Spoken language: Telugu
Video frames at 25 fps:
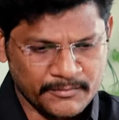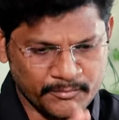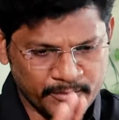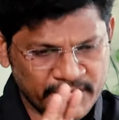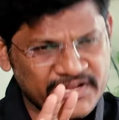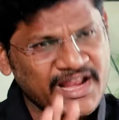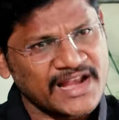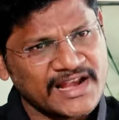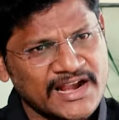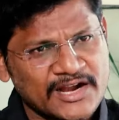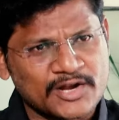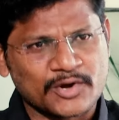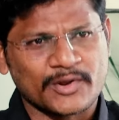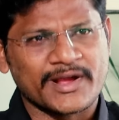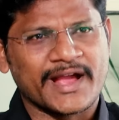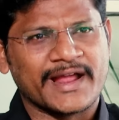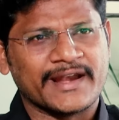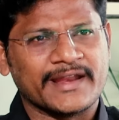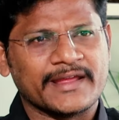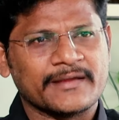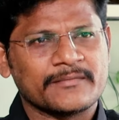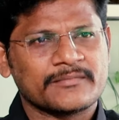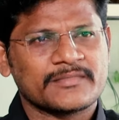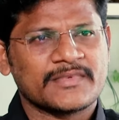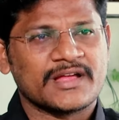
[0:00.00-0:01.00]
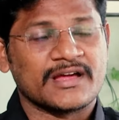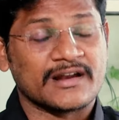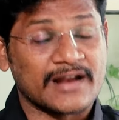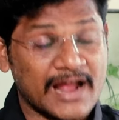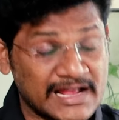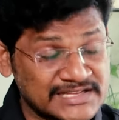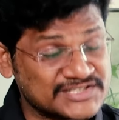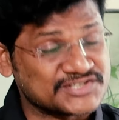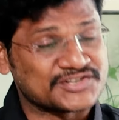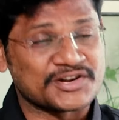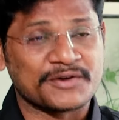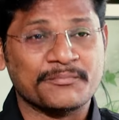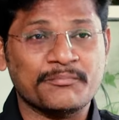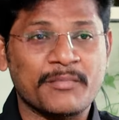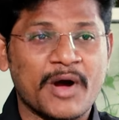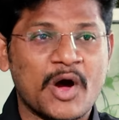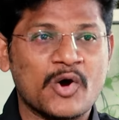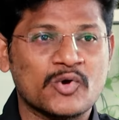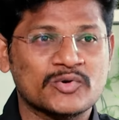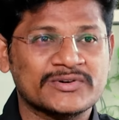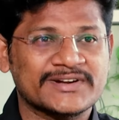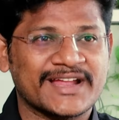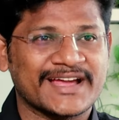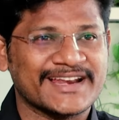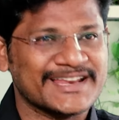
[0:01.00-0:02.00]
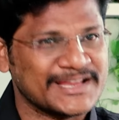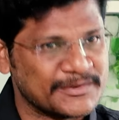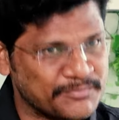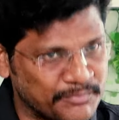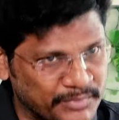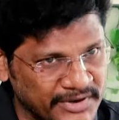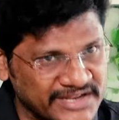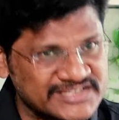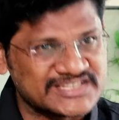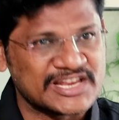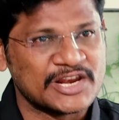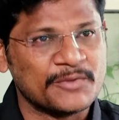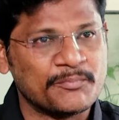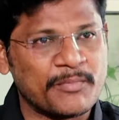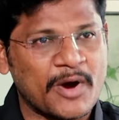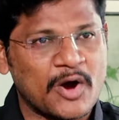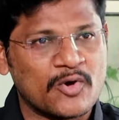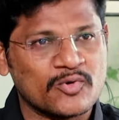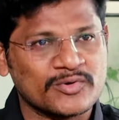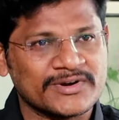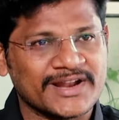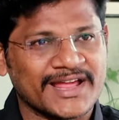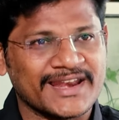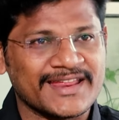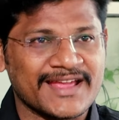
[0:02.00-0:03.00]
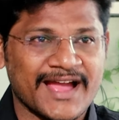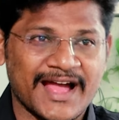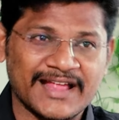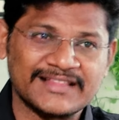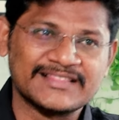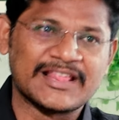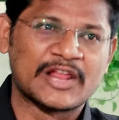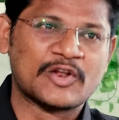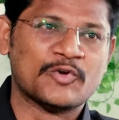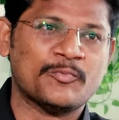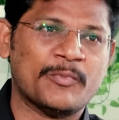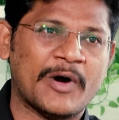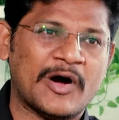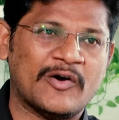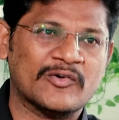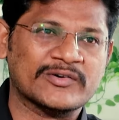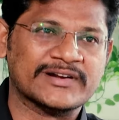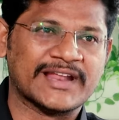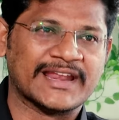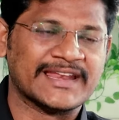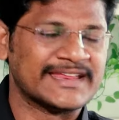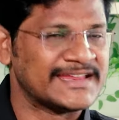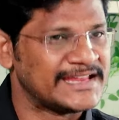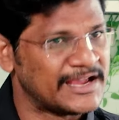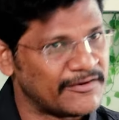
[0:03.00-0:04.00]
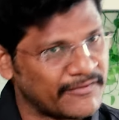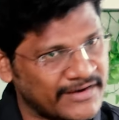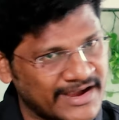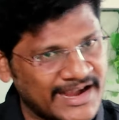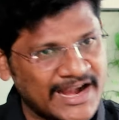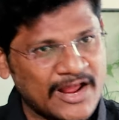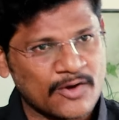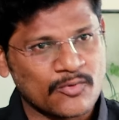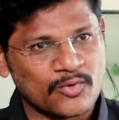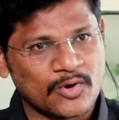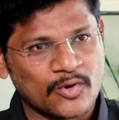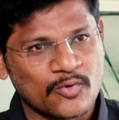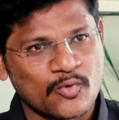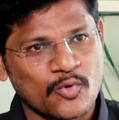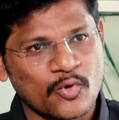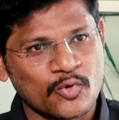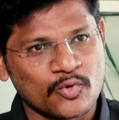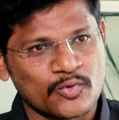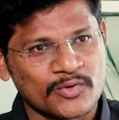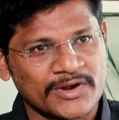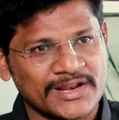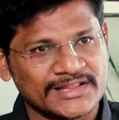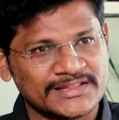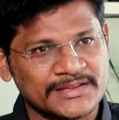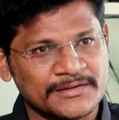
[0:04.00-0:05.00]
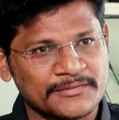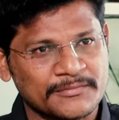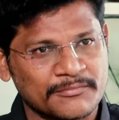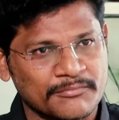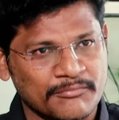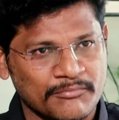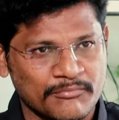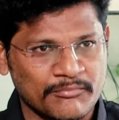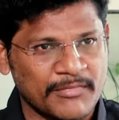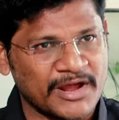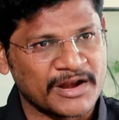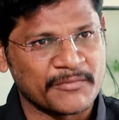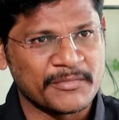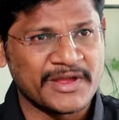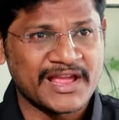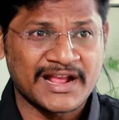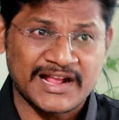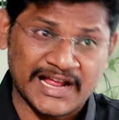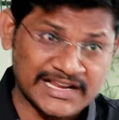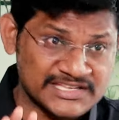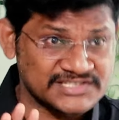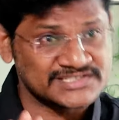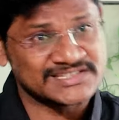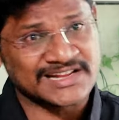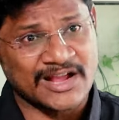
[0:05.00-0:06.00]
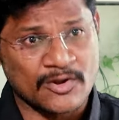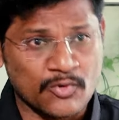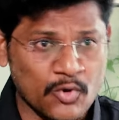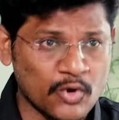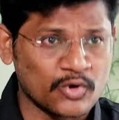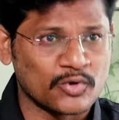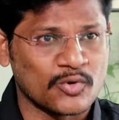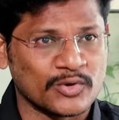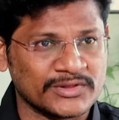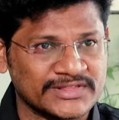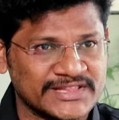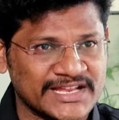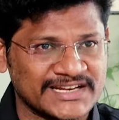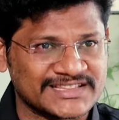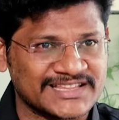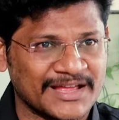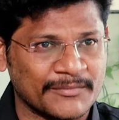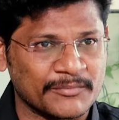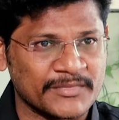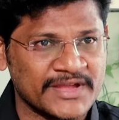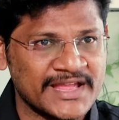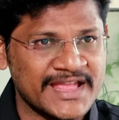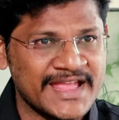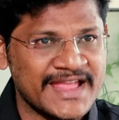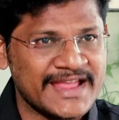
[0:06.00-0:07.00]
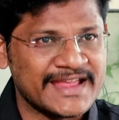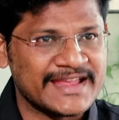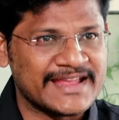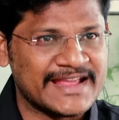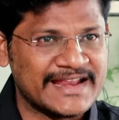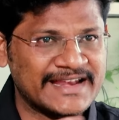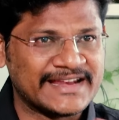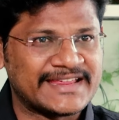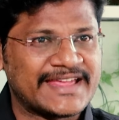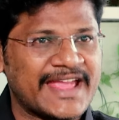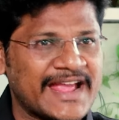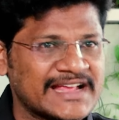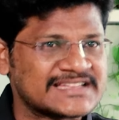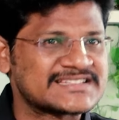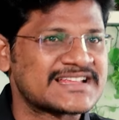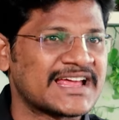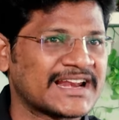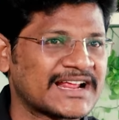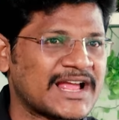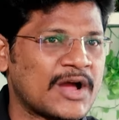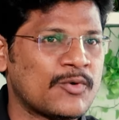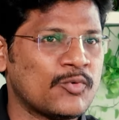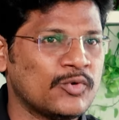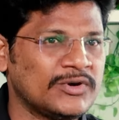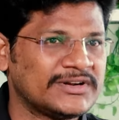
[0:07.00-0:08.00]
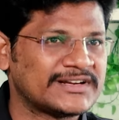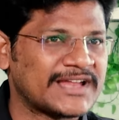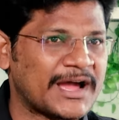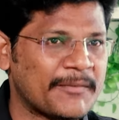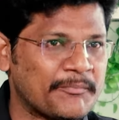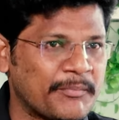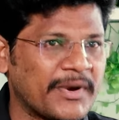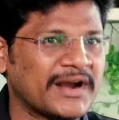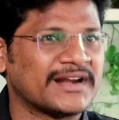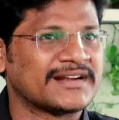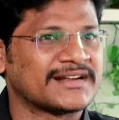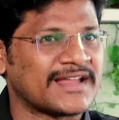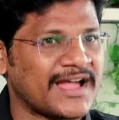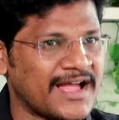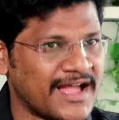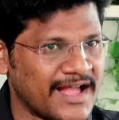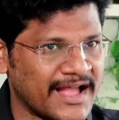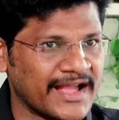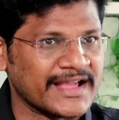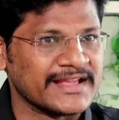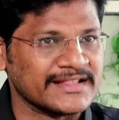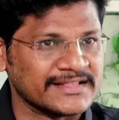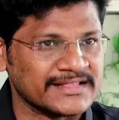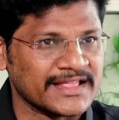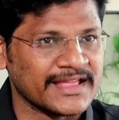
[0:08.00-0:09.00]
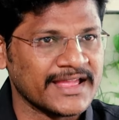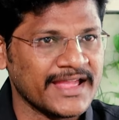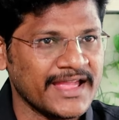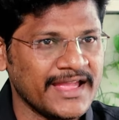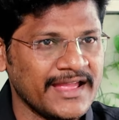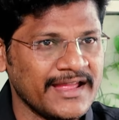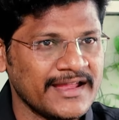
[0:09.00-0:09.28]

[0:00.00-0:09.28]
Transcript: మీరు అన్నట్లుగానే రాష్ట్రం బాగుండాలి ప్రజలు బాగుండాలి అందరూ బాగుండాలి ఎవరైనా కూడా కోరుకునేది మనమే ఖచ్చితంగా కోరుకొని తీద్దాం ఇన్ కేస్ కనుక ఉల్టా పల్టా అయితే